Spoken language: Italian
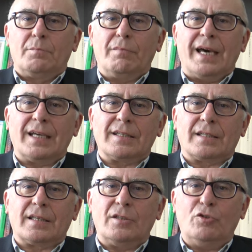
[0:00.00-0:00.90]
ma
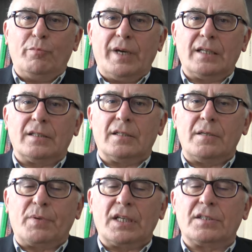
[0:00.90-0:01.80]
anche domanda
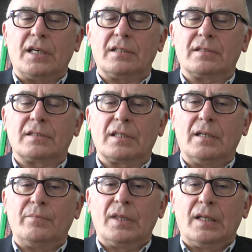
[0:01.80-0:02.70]
di
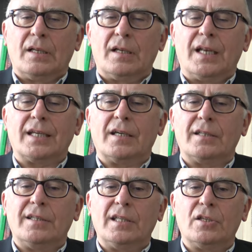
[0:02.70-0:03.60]
presenza, la dà
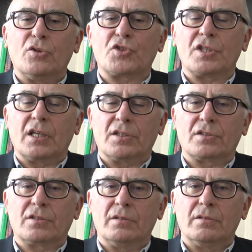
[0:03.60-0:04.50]
Dio
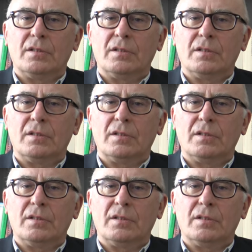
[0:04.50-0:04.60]
stesso